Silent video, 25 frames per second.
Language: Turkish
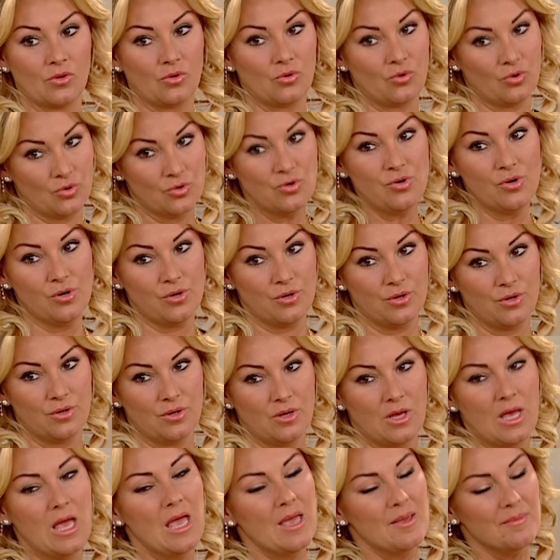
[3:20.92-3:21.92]
Gönül,
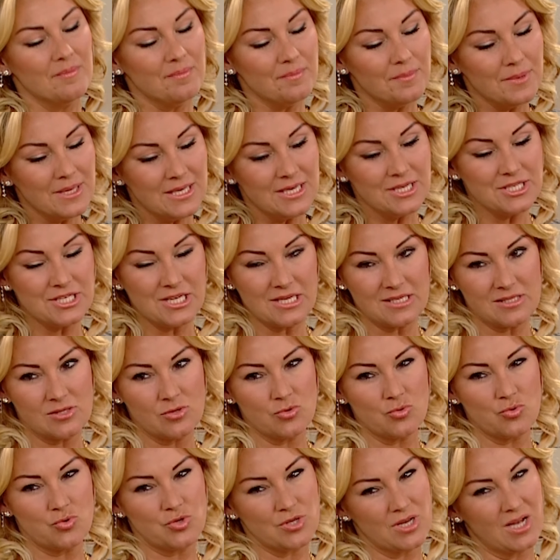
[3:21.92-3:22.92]

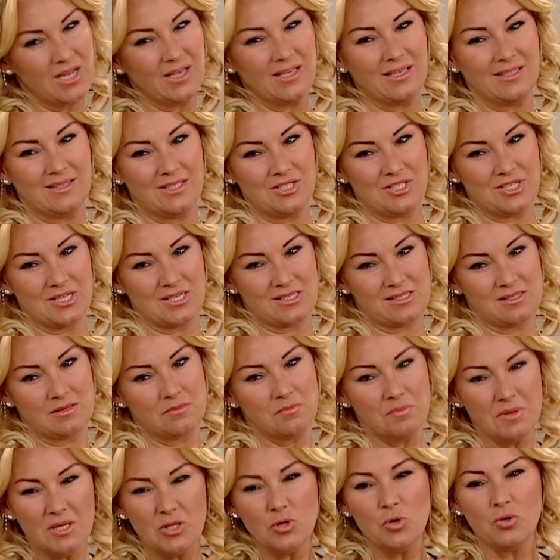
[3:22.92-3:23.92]
bineceksin uçağa
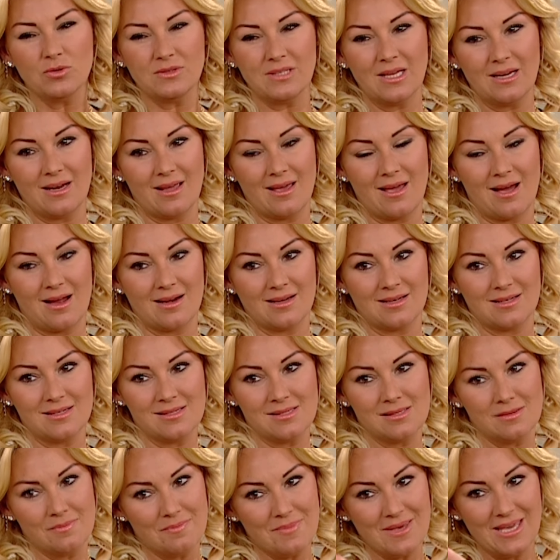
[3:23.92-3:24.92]
gideceksin. Bir de otel
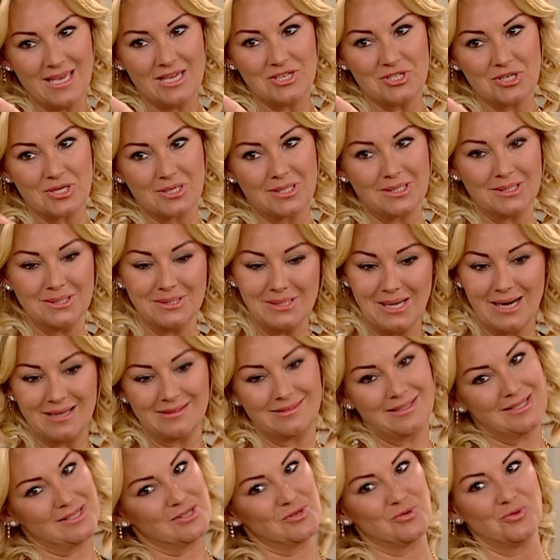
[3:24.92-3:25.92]
ayarlarız. Bir gece kalır,
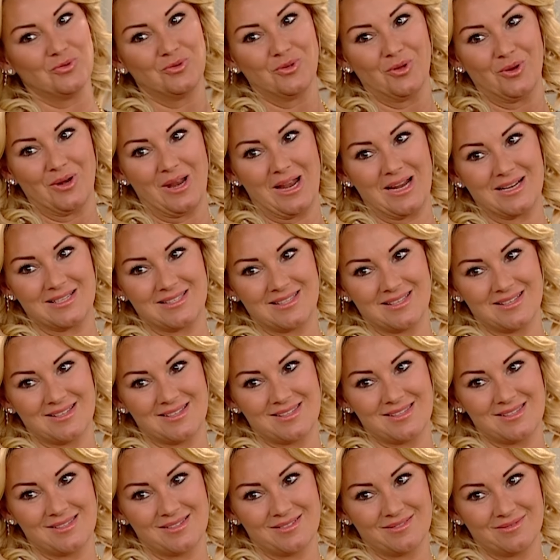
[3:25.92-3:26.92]
ertesi gün
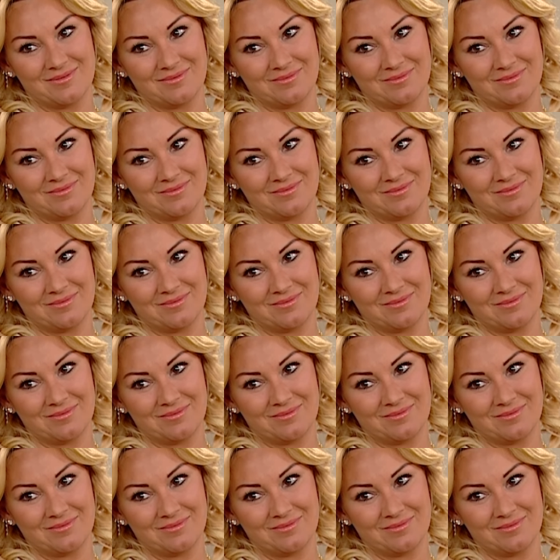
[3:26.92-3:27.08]
dönersiniz.